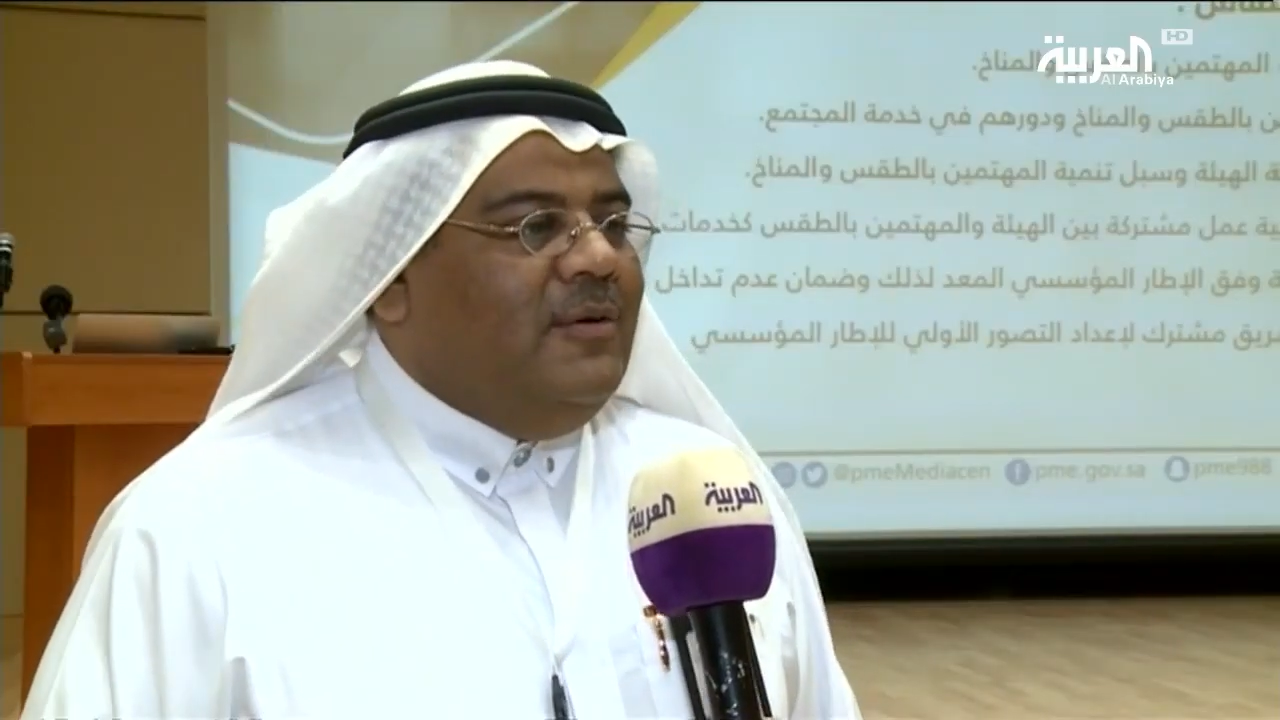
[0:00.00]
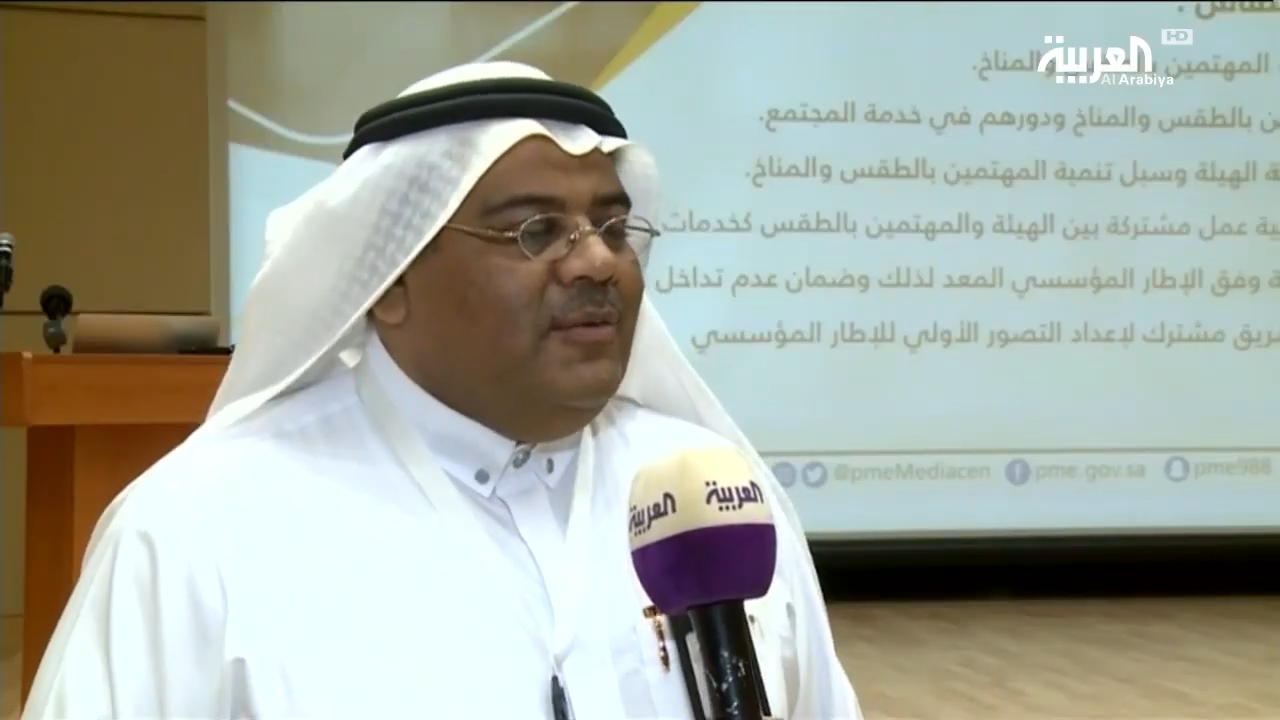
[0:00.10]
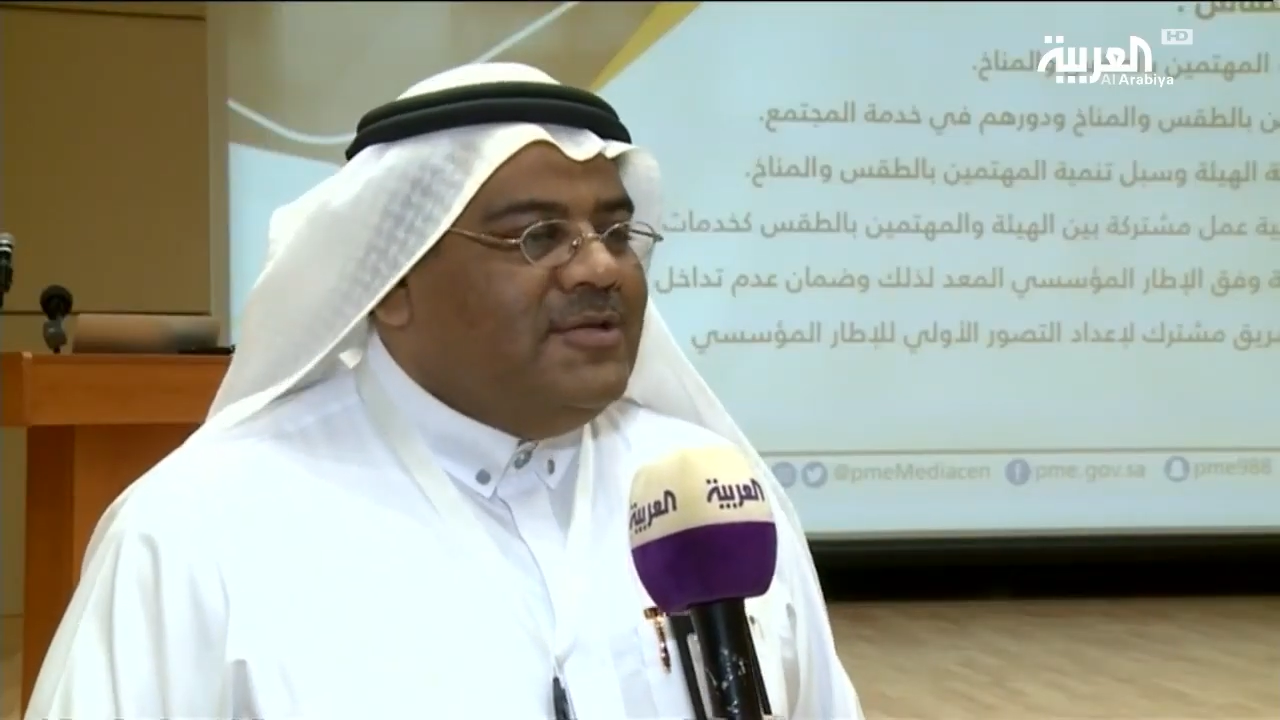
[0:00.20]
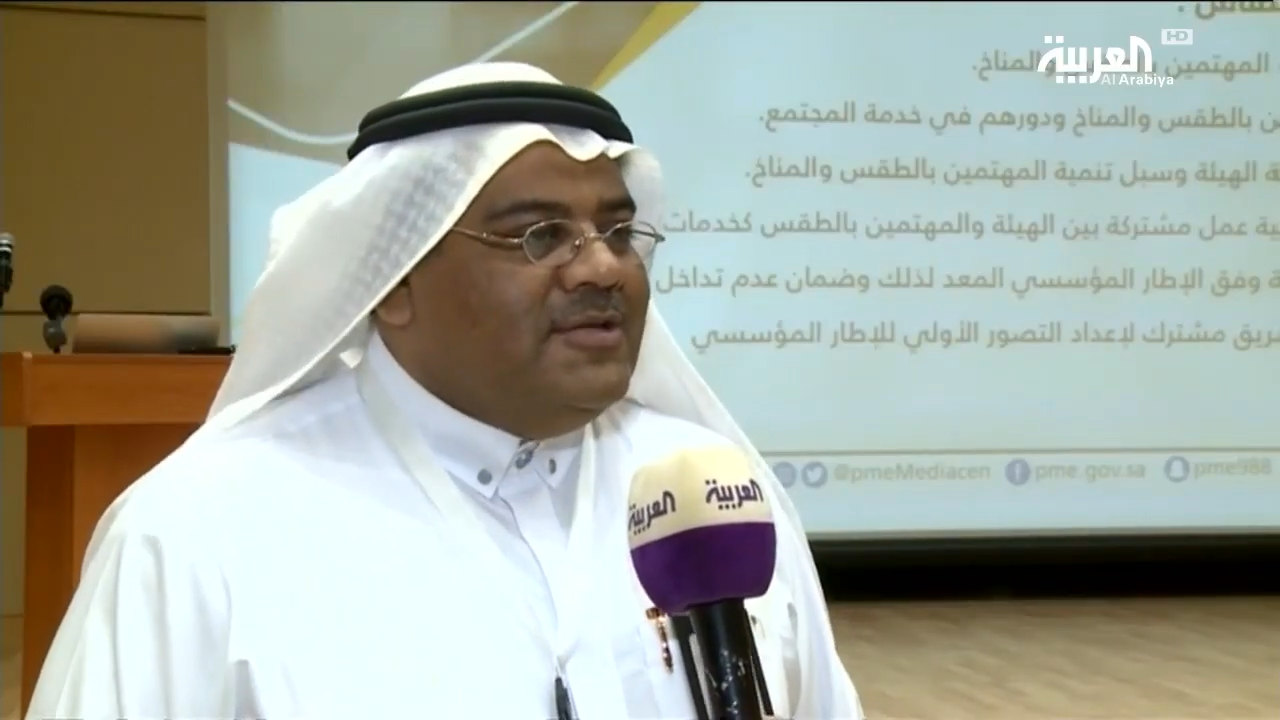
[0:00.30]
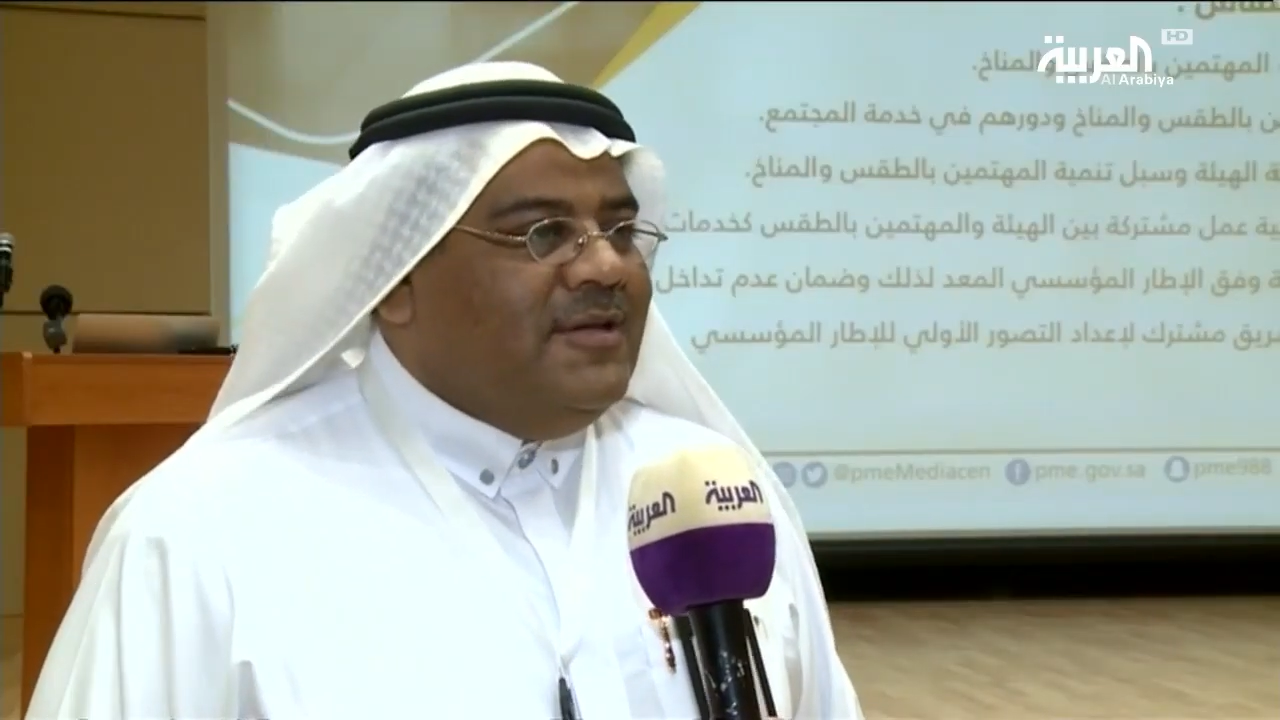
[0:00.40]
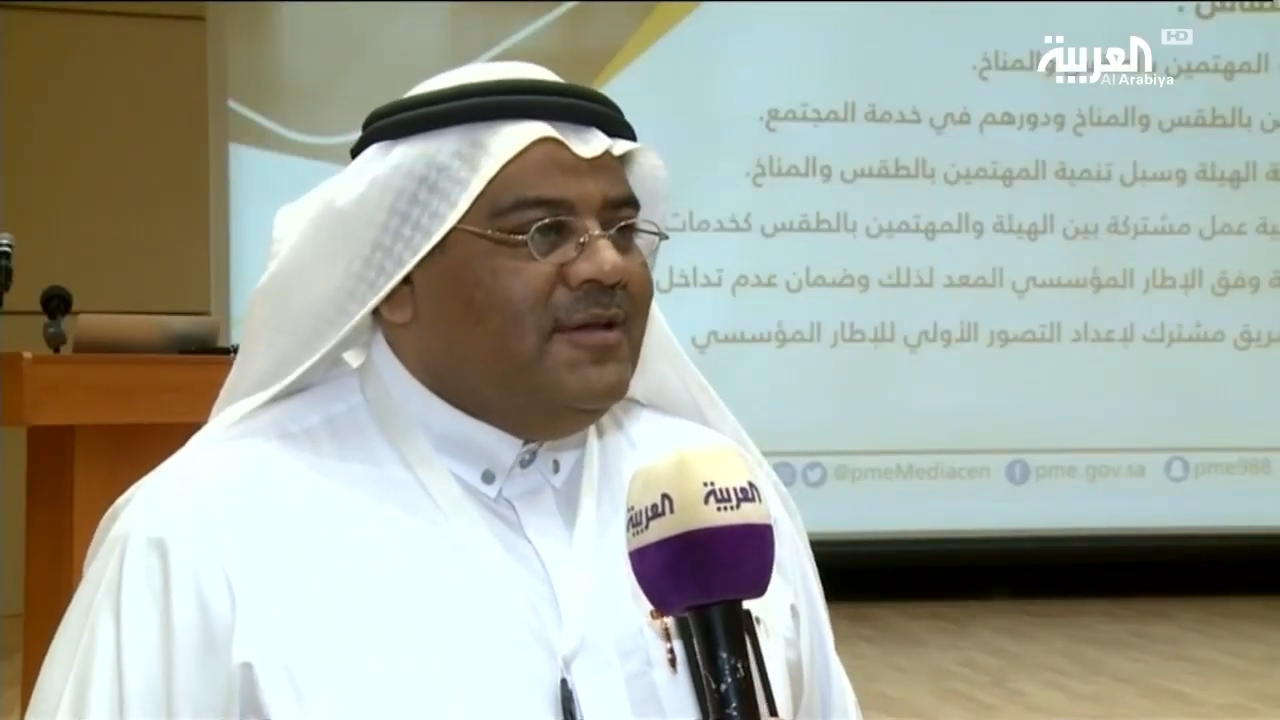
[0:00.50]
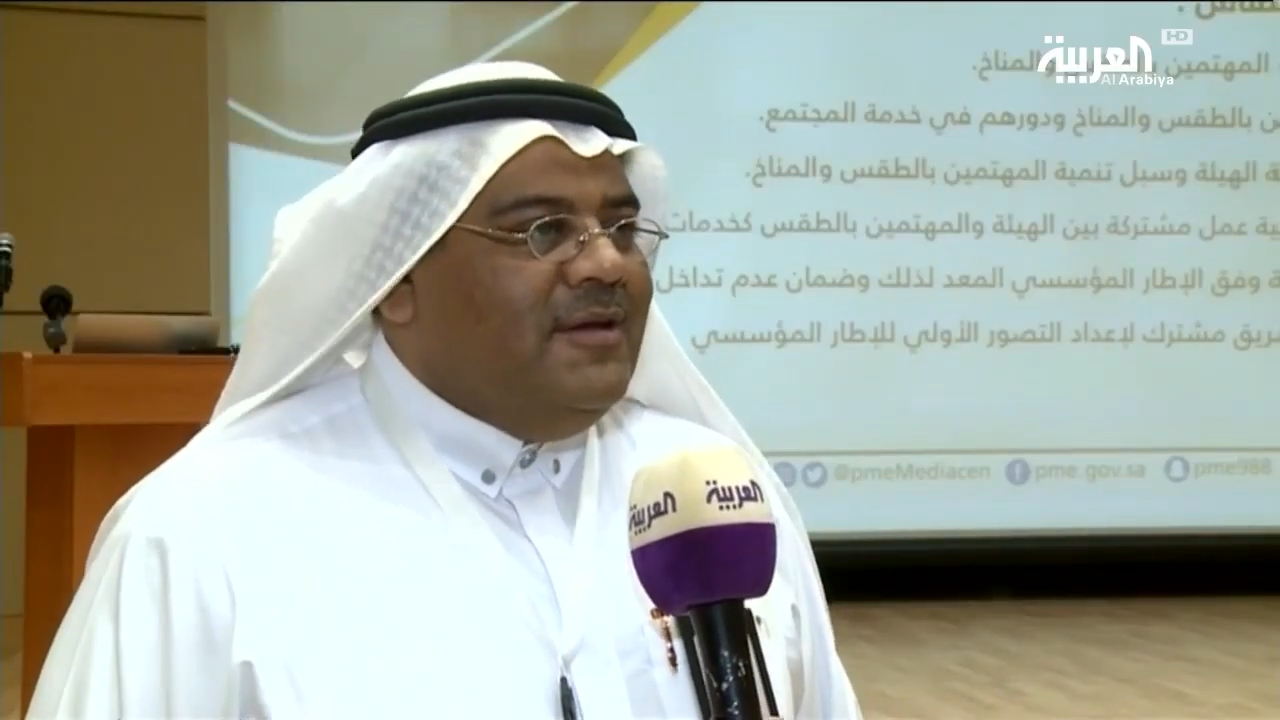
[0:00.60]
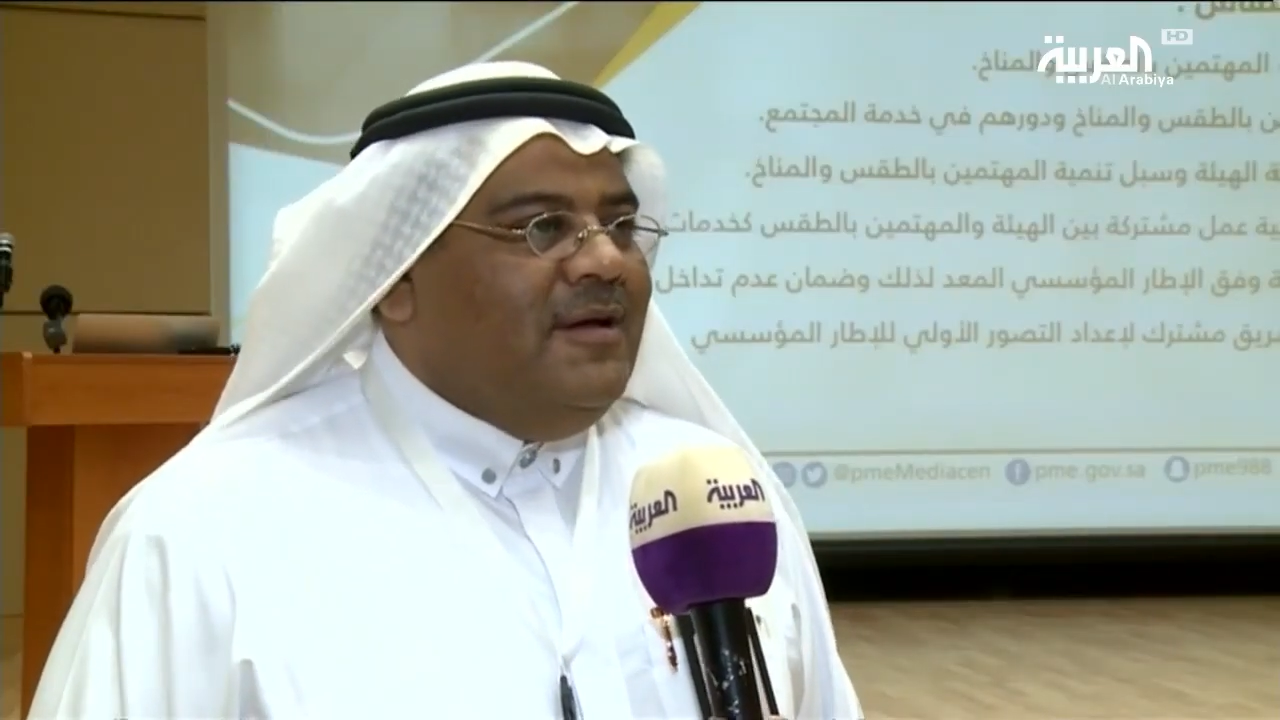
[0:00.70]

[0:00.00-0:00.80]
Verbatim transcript: وسط